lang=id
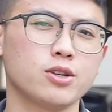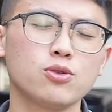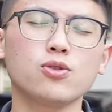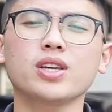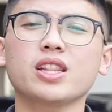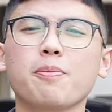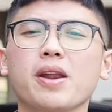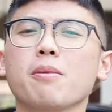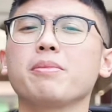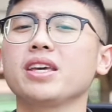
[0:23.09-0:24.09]
Dulu kita
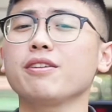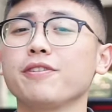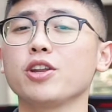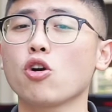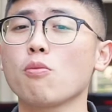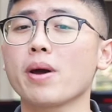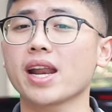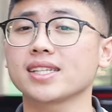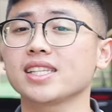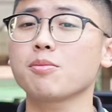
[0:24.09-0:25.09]
pernah bikin video
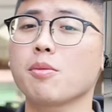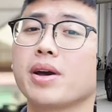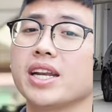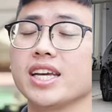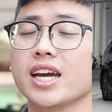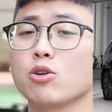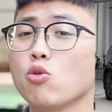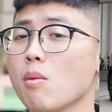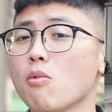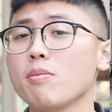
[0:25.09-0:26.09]
komparasi yang membandingkan
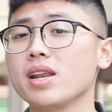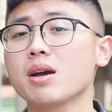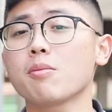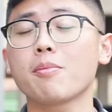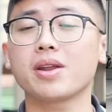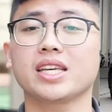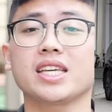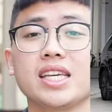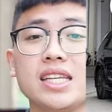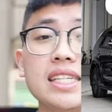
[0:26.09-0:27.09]
dua mobil yang memiliki